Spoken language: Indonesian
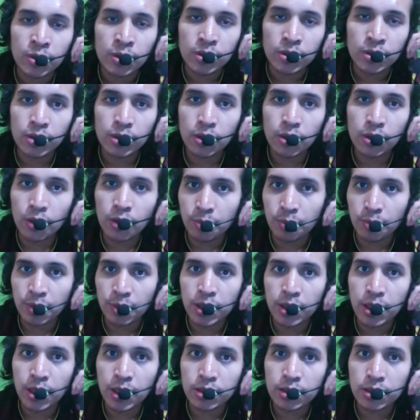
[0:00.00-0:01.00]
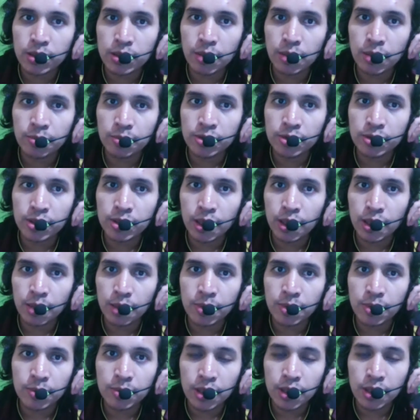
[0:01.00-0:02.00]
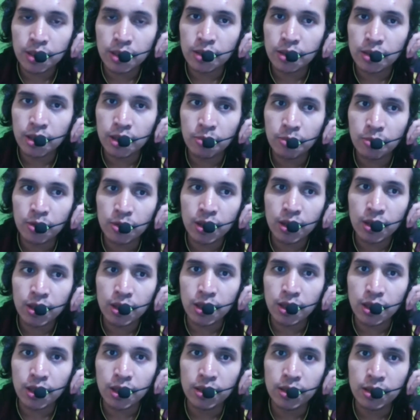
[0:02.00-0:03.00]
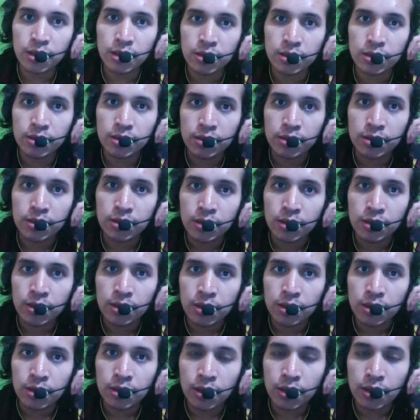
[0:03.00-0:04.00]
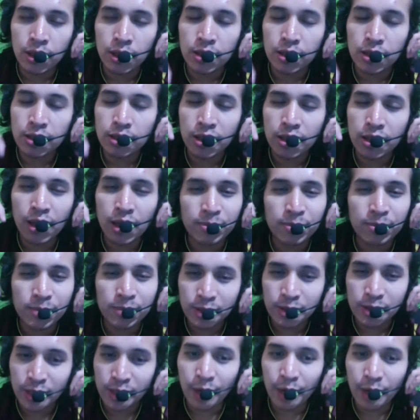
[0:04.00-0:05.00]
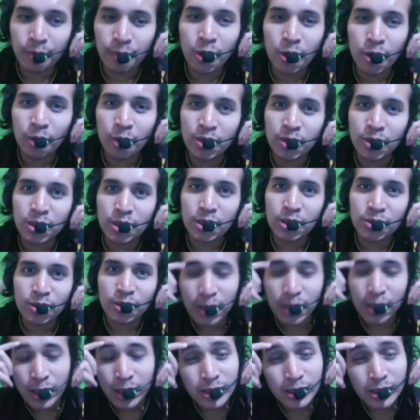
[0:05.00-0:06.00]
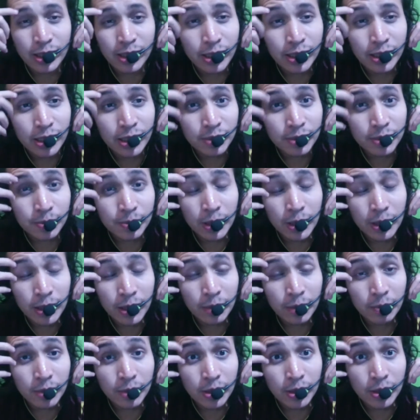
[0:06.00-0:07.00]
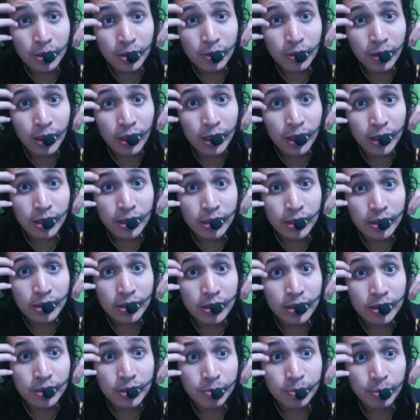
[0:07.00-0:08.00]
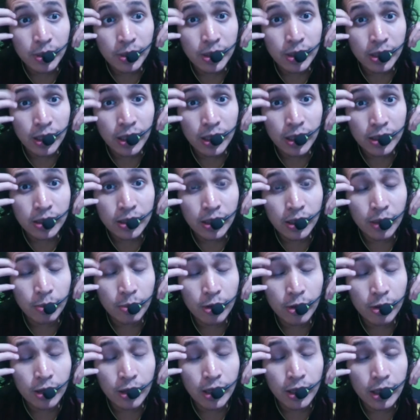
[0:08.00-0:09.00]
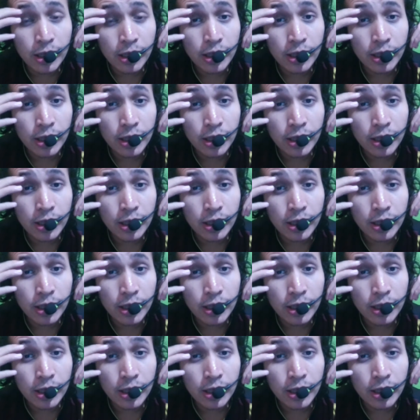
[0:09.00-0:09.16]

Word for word: no copyright ngapusnya lama mendingan rekam ulang lah. Karena nih kayak kom ini kurang ngajak guys, filmnya doang Entah, nggak boleh